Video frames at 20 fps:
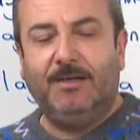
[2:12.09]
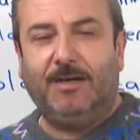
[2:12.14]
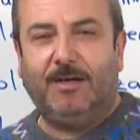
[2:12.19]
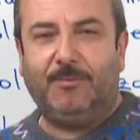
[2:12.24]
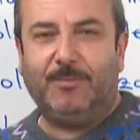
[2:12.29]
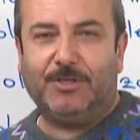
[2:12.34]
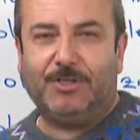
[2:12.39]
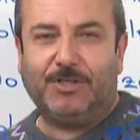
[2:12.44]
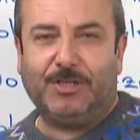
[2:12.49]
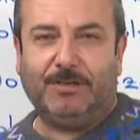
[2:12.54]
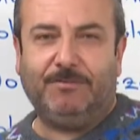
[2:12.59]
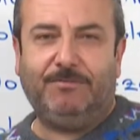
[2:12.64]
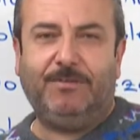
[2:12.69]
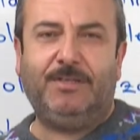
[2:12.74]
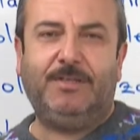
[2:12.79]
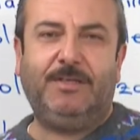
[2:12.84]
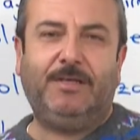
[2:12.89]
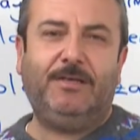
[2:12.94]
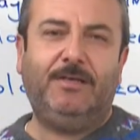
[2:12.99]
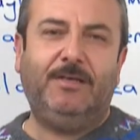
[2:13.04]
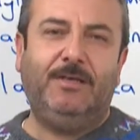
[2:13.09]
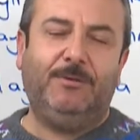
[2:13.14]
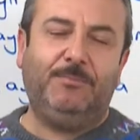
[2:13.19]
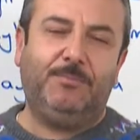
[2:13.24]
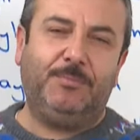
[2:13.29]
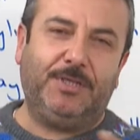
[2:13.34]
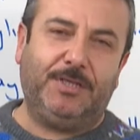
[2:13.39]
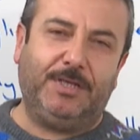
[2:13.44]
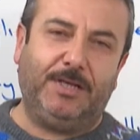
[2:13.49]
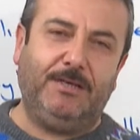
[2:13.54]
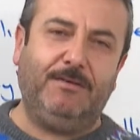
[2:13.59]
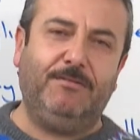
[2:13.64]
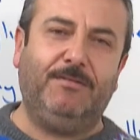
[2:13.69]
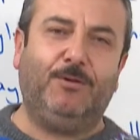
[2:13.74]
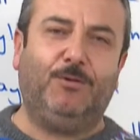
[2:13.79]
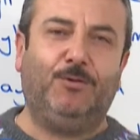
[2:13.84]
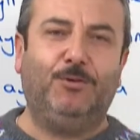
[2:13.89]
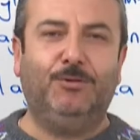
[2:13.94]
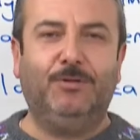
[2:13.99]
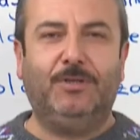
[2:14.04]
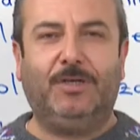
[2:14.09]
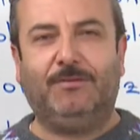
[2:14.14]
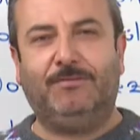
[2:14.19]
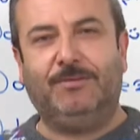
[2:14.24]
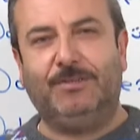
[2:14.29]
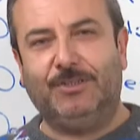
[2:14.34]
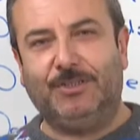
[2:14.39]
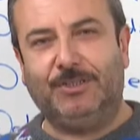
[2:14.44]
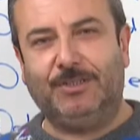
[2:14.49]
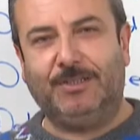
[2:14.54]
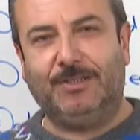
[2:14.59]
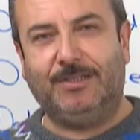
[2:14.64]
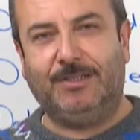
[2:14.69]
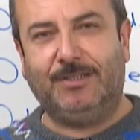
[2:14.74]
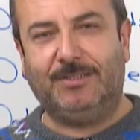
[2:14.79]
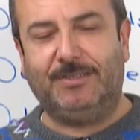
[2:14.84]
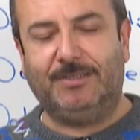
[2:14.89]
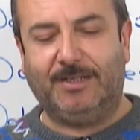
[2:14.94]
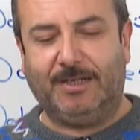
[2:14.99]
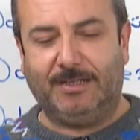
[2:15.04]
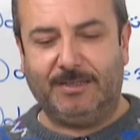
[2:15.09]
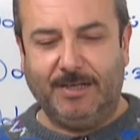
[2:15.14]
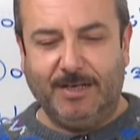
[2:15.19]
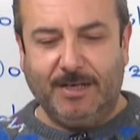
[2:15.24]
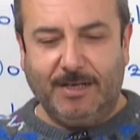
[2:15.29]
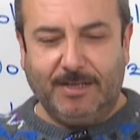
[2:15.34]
ama çevre de bireyi ve onun davranışlarını etkiler.